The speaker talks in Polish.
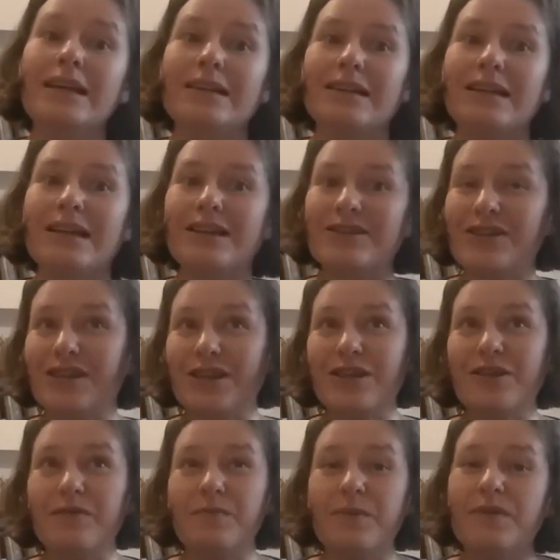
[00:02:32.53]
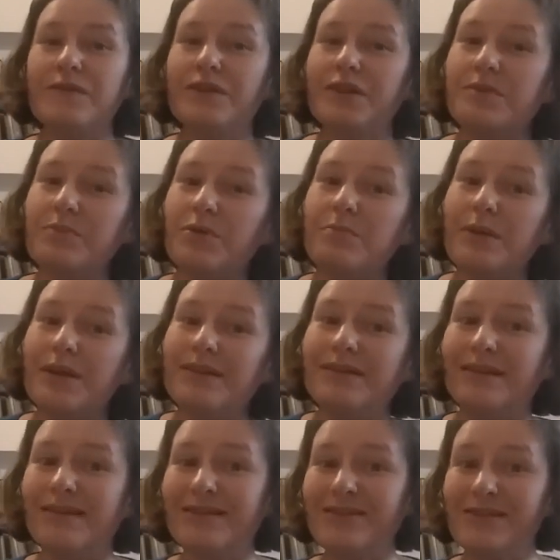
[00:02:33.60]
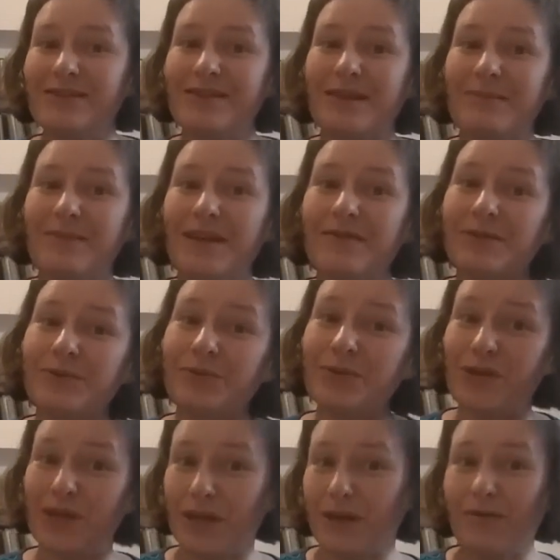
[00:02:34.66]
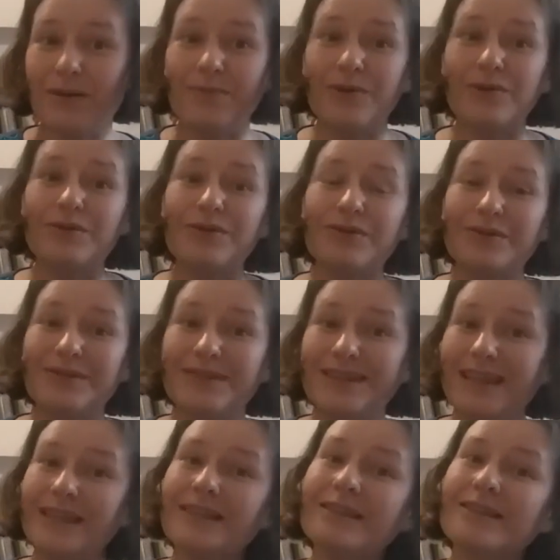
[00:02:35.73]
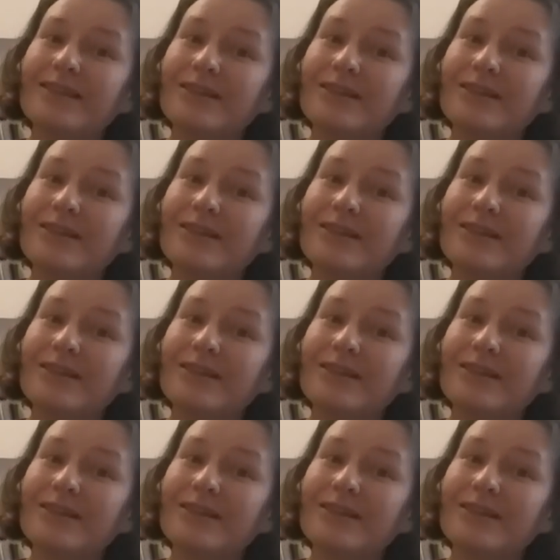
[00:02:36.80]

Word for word: dlaczego w pewnych momentach gdzieś tam nawet uciekałam od y, zadań,